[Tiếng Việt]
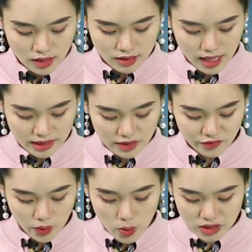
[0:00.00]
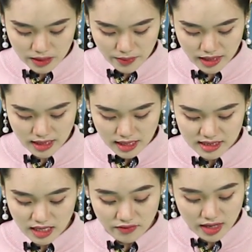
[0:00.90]
Tại thành phố Hồ Chí Minh,
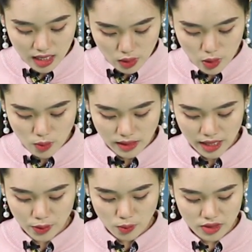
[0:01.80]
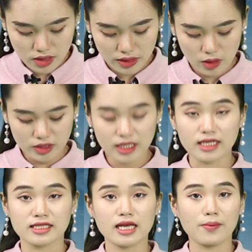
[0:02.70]
giá vàng các loại hôm nay cũng được điều
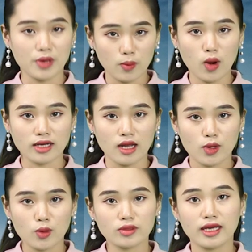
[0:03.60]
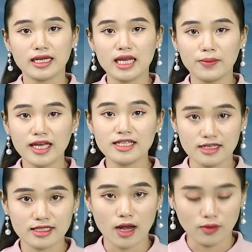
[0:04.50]
chỉnh giảm đồng loạt, cụ thể niêm yết như
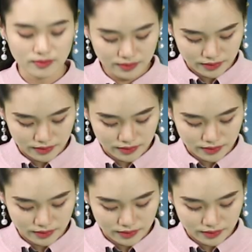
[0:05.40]
sau.